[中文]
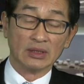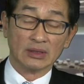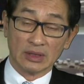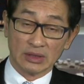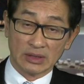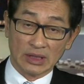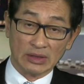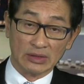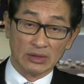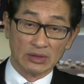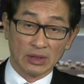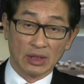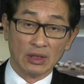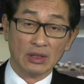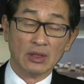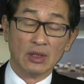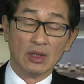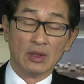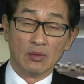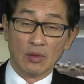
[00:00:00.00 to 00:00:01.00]
就等于说
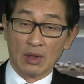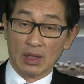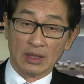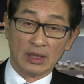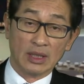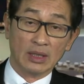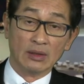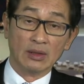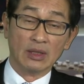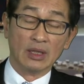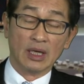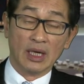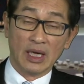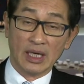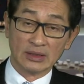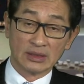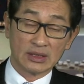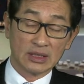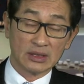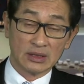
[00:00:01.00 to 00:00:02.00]
往后
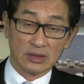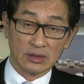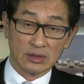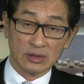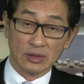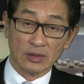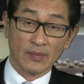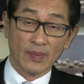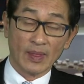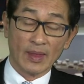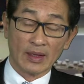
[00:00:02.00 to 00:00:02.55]
恒生指数。